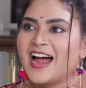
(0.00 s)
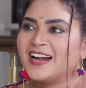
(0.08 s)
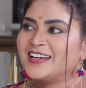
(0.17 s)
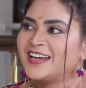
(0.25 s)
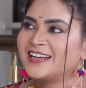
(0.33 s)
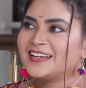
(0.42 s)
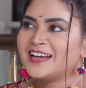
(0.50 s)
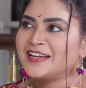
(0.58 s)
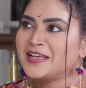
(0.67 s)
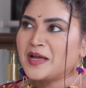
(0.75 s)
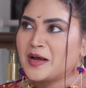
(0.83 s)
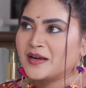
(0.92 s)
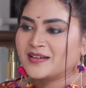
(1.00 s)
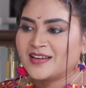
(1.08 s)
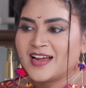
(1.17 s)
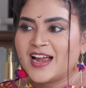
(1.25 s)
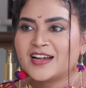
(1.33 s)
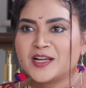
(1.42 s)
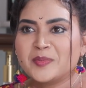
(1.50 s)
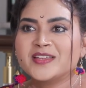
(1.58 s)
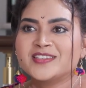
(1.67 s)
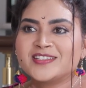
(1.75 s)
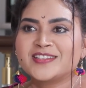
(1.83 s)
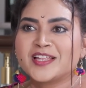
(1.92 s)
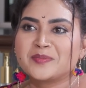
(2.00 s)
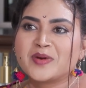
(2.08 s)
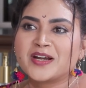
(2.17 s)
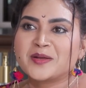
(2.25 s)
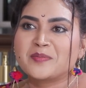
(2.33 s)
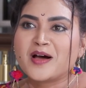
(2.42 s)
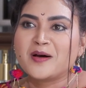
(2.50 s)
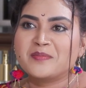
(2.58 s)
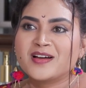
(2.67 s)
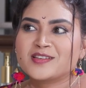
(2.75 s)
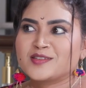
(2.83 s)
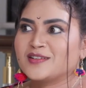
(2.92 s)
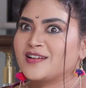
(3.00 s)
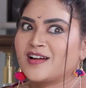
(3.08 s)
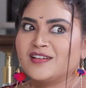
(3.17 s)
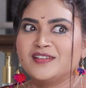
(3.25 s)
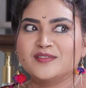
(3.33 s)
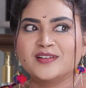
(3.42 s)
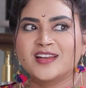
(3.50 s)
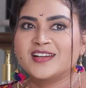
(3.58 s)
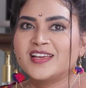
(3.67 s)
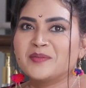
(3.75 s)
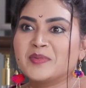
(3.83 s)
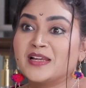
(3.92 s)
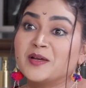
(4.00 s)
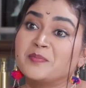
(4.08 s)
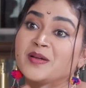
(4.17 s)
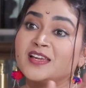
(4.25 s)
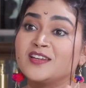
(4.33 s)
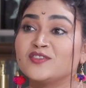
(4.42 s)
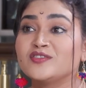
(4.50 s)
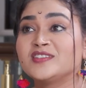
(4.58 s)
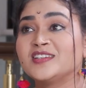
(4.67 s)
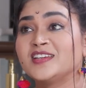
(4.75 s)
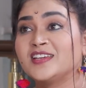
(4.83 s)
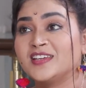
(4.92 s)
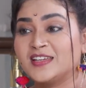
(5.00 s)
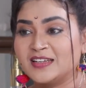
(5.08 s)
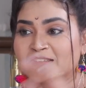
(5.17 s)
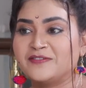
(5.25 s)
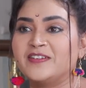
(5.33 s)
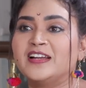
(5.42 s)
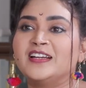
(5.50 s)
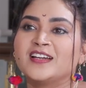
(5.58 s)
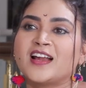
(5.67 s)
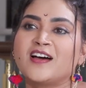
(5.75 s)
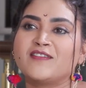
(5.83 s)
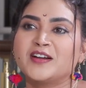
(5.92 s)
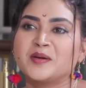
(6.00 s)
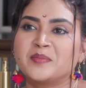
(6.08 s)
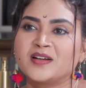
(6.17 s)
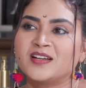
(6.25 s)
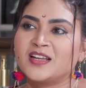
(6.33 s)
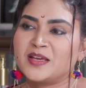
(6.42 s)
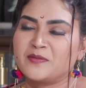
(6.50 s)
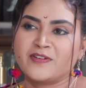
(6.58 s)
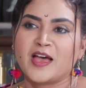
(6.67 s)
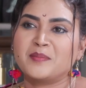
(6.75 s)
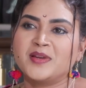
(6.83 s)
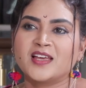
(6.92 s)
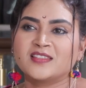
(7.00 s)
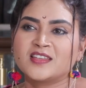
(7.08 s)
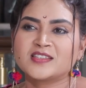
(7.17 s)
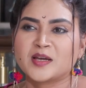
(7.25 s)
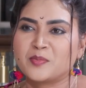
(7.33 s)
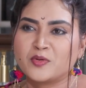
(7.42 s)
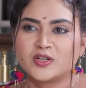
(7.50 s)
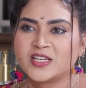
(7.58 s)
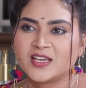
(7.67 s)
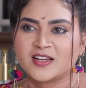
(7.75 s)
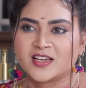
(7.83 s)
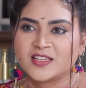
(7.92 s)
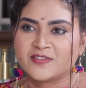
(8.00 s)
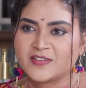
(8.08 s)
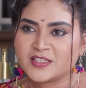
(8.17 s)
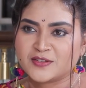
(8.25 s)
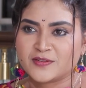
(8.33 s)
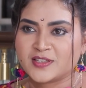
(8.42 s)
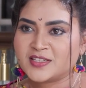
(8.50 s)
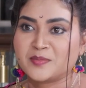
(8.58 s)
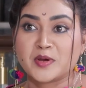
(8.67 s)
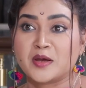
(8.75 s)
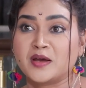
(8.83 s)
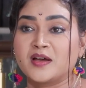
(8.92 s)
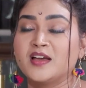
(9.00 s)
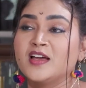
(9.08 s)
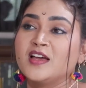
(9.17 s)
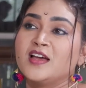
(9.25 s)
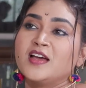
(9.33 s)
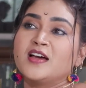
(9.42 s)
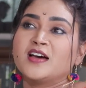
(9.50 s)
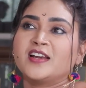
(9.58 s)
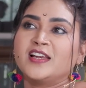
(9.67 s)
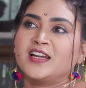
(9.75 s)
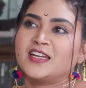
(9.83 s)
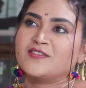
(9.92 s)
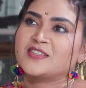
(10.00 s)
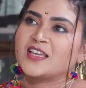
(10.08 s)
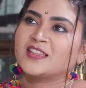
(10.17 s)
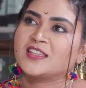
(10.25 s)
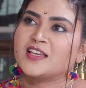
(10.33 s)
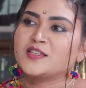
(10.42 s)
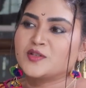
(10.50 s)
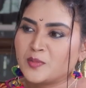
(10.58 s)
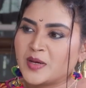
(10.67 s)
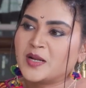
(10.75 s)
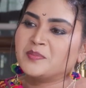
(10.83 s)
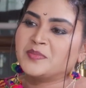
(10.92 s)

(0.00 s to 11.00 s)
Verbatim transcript: అట్లా ఎట్లా అంటే అట్లా పెంచింది అనమాట మా అమ్మ అసలు కళ్ళు కూడా అంటే బెల్లంపల్లి నుంచి ఫీల్డ్కి రావడం అంటే ఫ్యామిలీ అంతా సపోర్ట్ చేయరు కదా ఫస్ట్ ఫస్ట్ మా రిలేటివ్స్ అంతా సో మనం